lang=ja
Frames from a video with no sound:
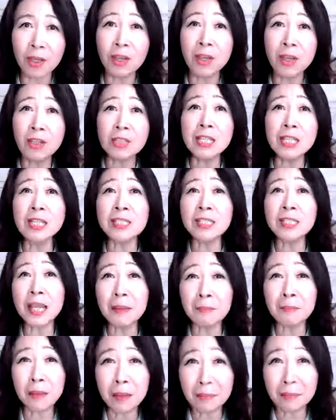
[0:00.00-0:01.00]
で、さ
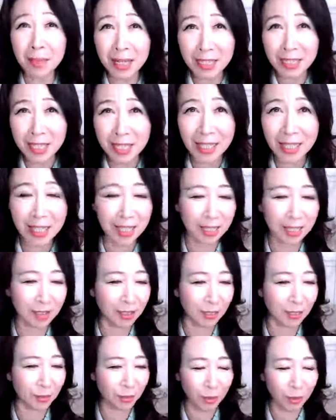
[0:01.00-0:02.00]
んばんめが何かって
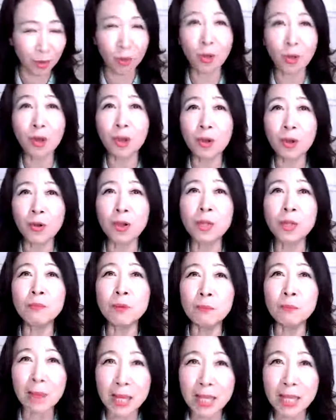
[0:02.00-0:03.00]
いうと、これも
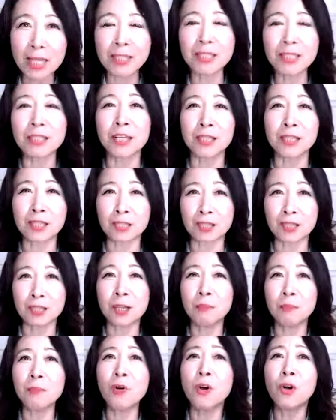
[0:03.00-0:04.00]
毎朝なんです。
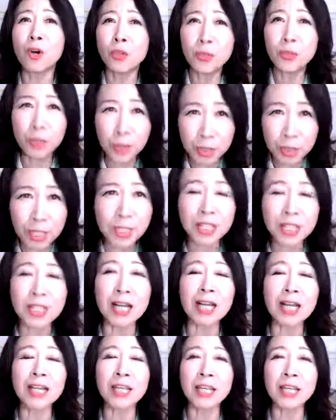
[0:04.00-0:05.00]
もう土日
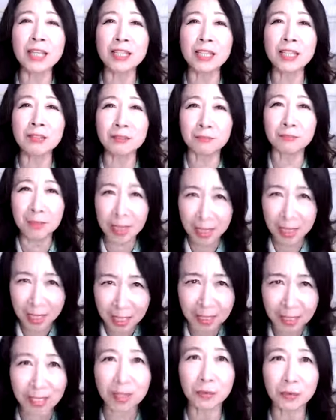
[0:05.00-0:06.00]
関係なく毎
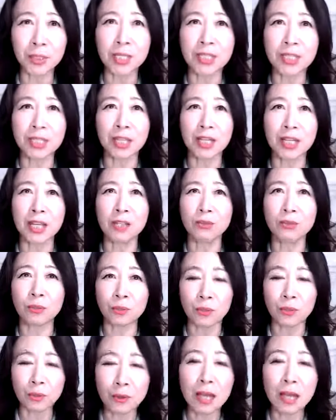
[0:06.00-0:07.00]
朝私がやるこ
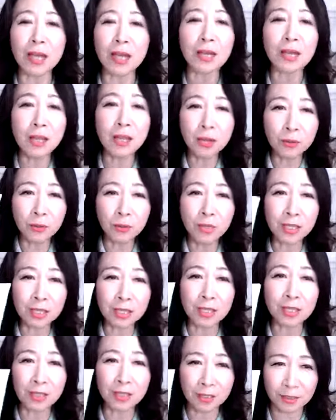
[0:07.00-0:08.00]
とはこれな
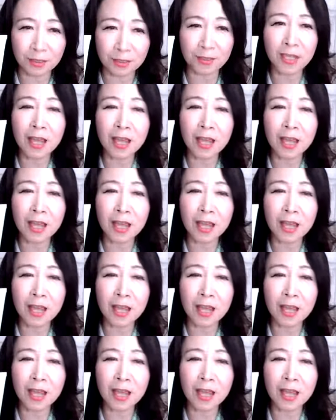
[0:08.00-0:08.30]
んです。